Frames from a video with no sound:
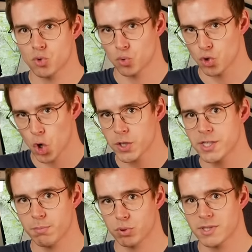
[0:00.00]
zu
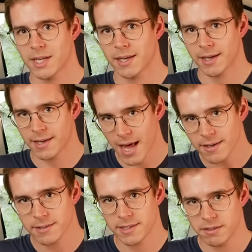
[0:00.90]
90% Prozent
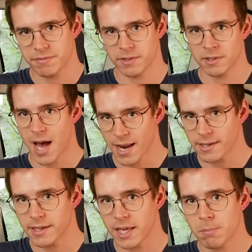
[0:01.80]
Entladetiefe
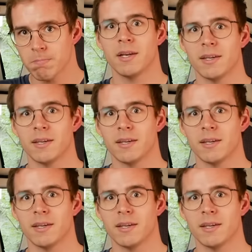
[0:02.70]
angegeben.